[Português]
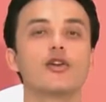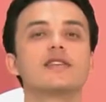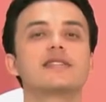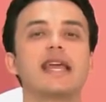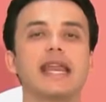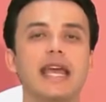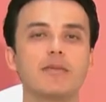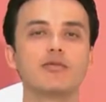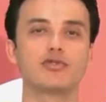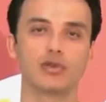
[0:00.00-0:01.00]
nós
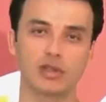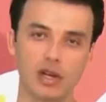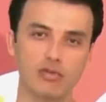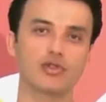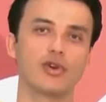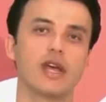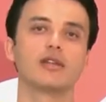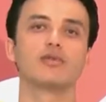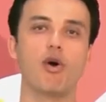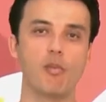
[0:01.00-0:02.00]
teremos o tão
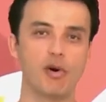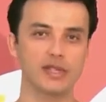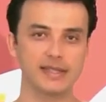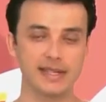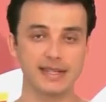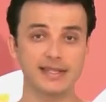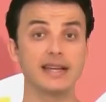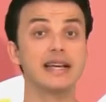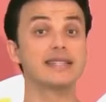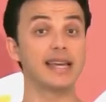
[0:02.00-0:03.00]
sonhado Galpão da Dança,
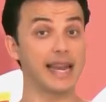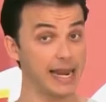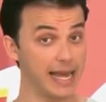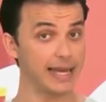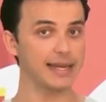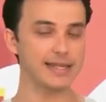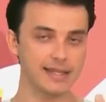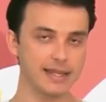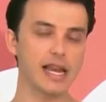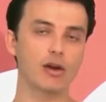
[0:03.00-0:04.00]
será lá na
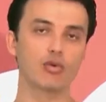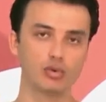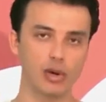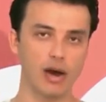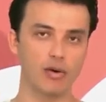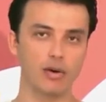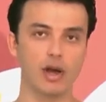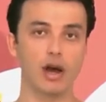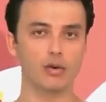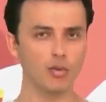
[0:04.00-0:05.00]
Cidadela Cultural.
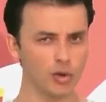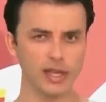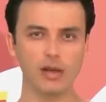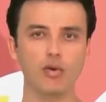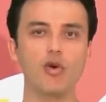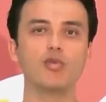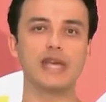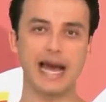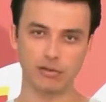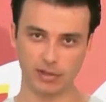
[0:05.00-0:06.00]
No modelo como o
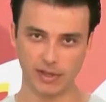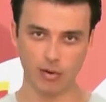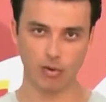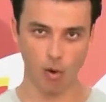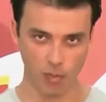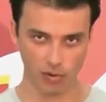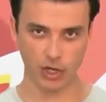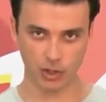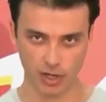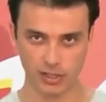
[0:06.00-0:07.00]
teatro tem o Galpão
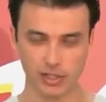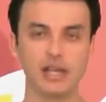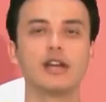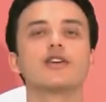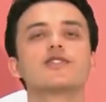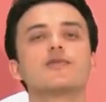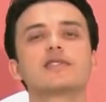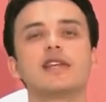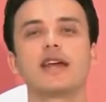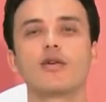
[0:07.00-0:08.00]
da Jote, nós
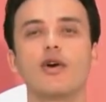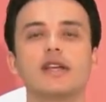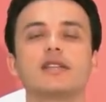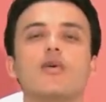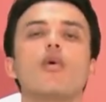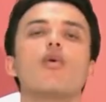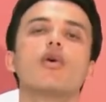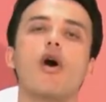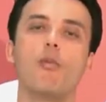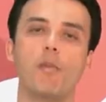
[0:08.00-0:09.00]
vamos ter agora então
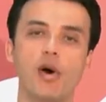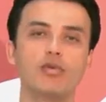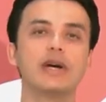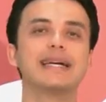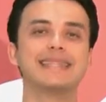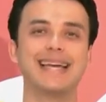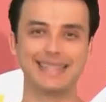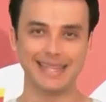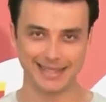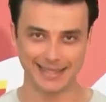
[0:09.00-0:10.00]
o Galpão da
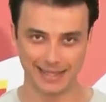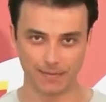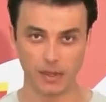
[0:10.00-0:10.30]
Dança.